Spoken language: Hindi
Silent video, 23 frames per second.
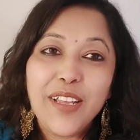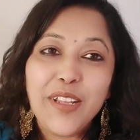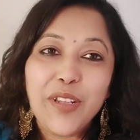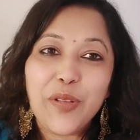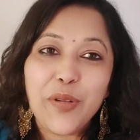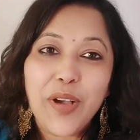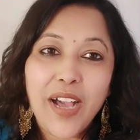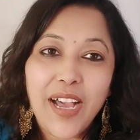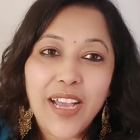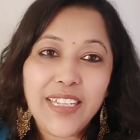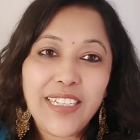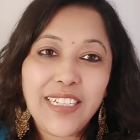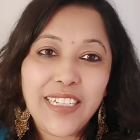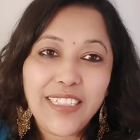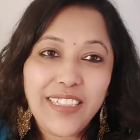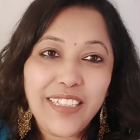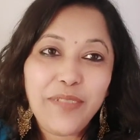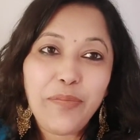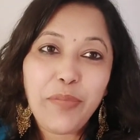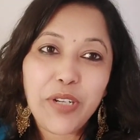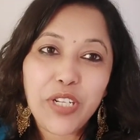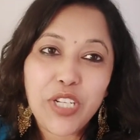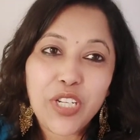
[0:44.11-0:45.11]
तो आज
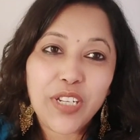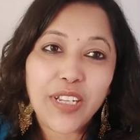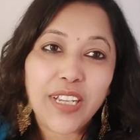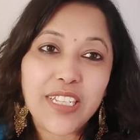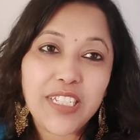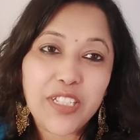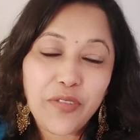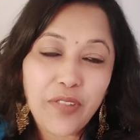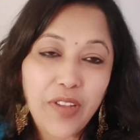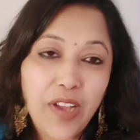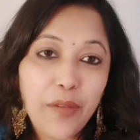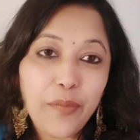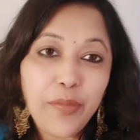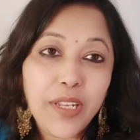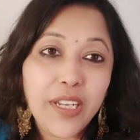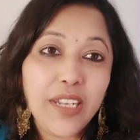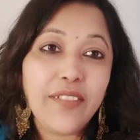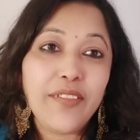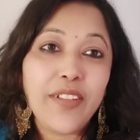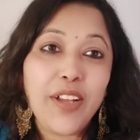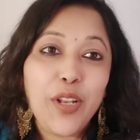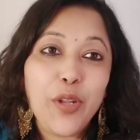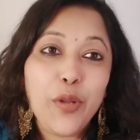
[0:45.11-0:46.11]
इसी प्रश्न का जवाब
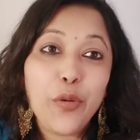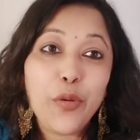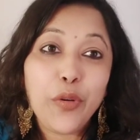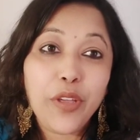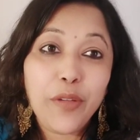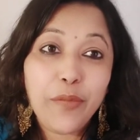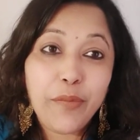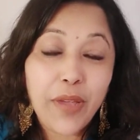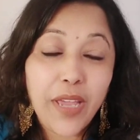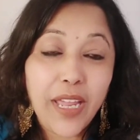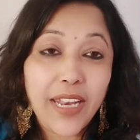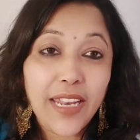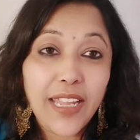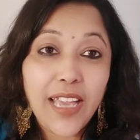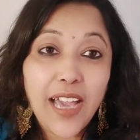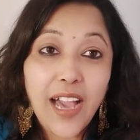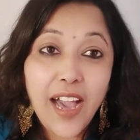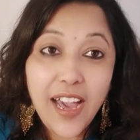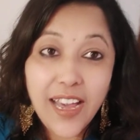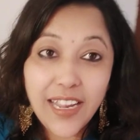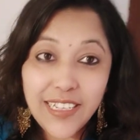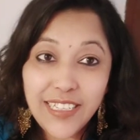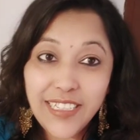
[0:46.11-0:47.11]
देने वाली हूँ कि मैंने
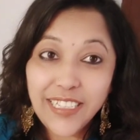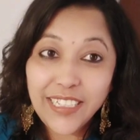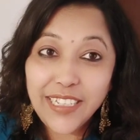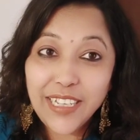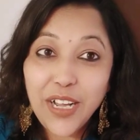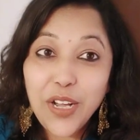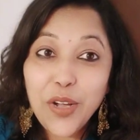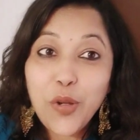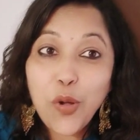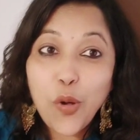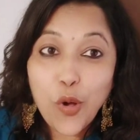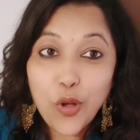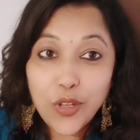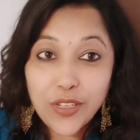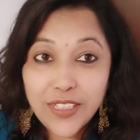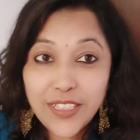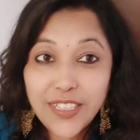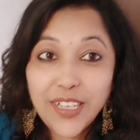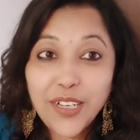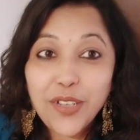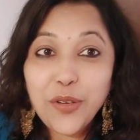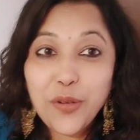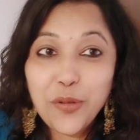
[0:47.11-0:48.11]
आरजे का कौन
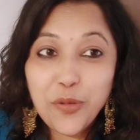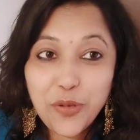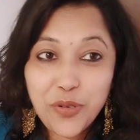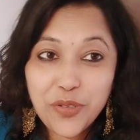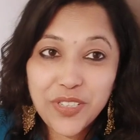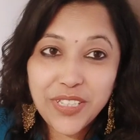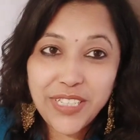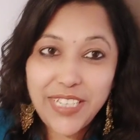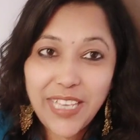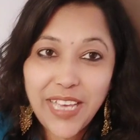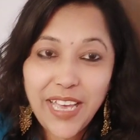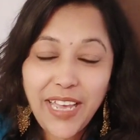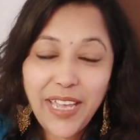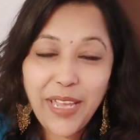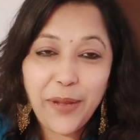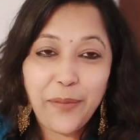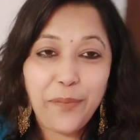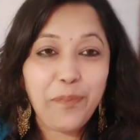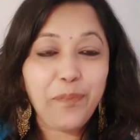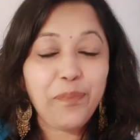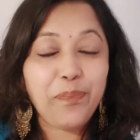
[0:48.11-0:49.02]
सा कोर्स किया है